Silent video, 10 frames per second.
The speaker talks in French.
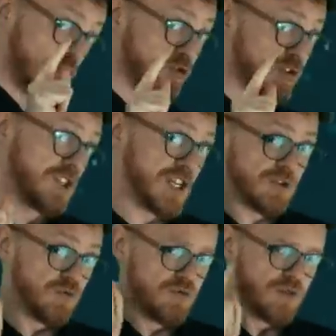le
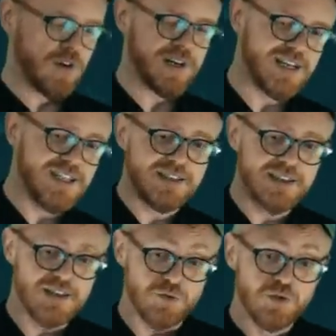sachiez-tu, en
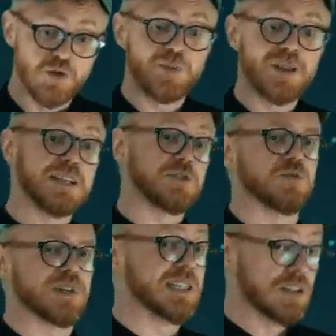réalité une
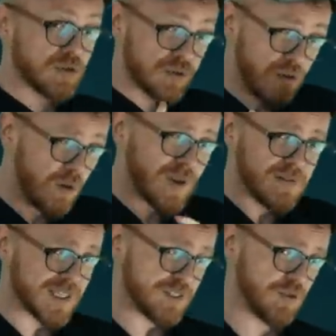compilation qui, selon
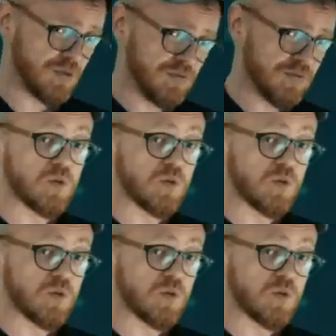les versions,